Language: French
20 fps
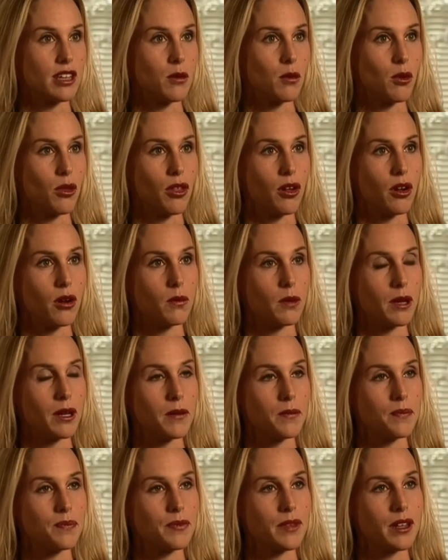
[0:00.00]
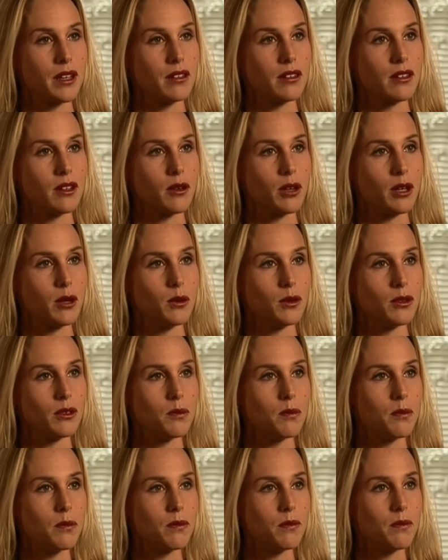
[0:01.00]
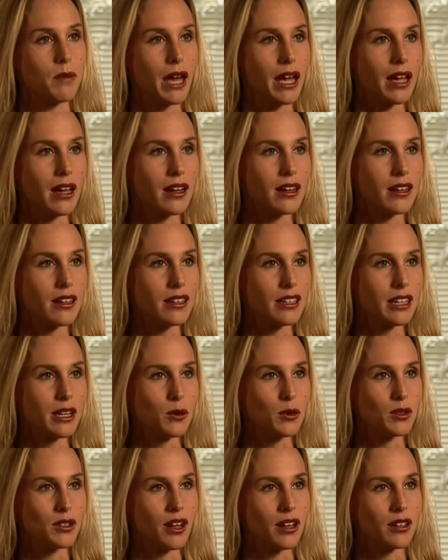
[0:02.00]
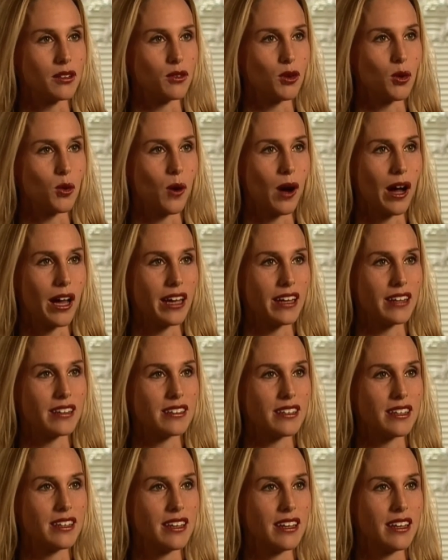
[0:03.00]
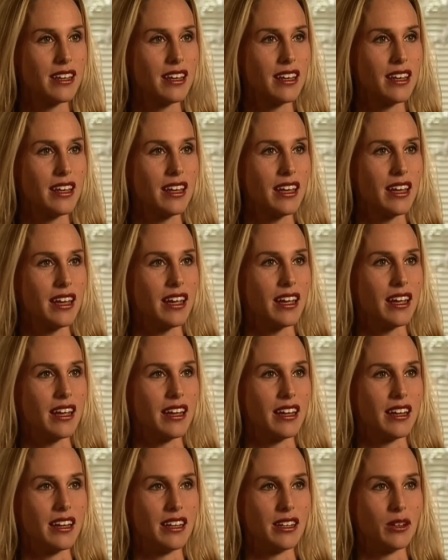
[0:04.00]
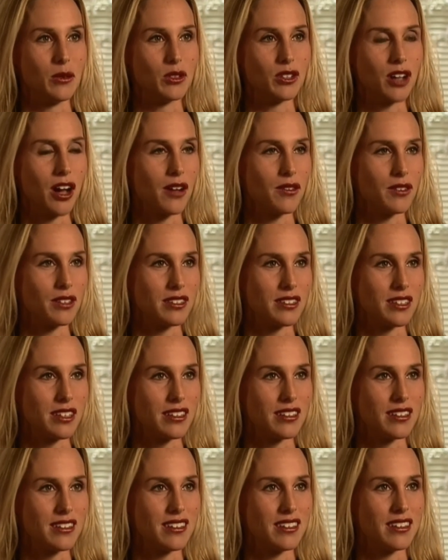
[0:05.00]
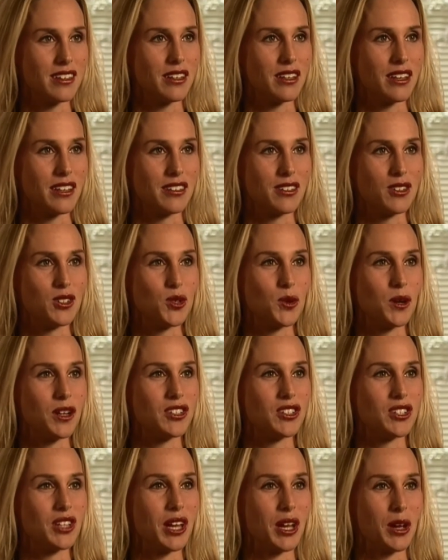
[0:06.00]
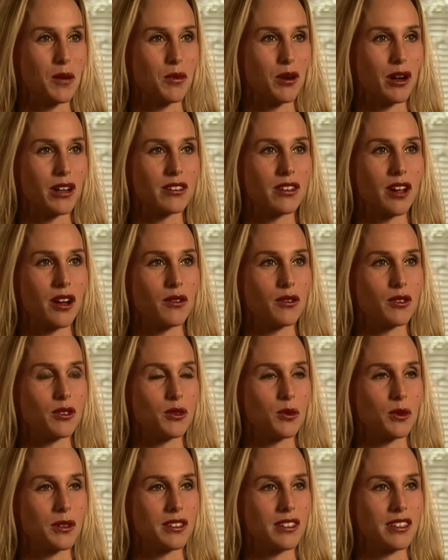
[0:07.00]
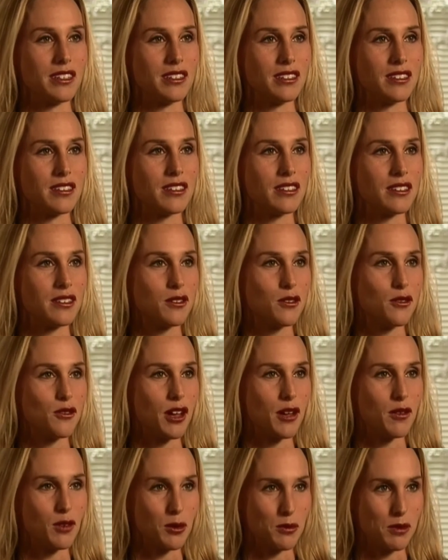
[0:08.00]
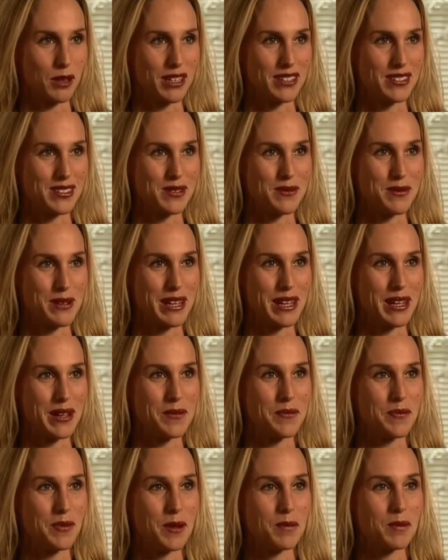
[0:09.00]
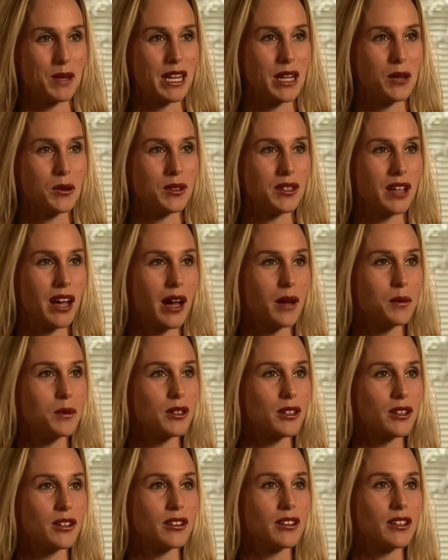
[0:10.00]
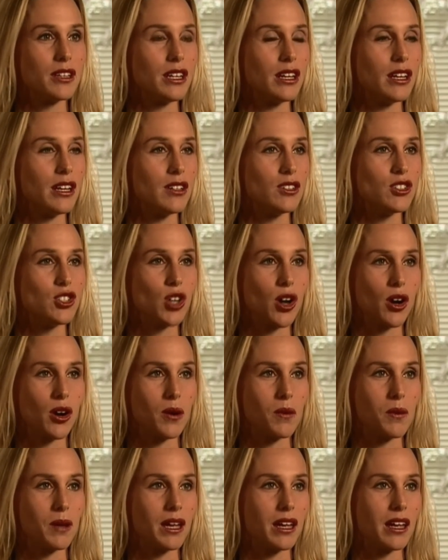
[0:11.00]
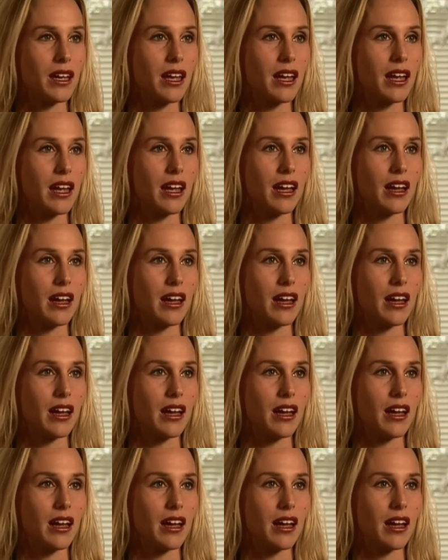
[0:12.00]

Lance venait tout juste de terminer sa chimio. Il était pâle et ne parlait pas beaucoup. Il est évident qu'il ne pouvait pas se sentir complètement à l'aise dans une conférence de presse, et pourtant il s'est montré tout ce qu'il y a de plus charmant et naturel.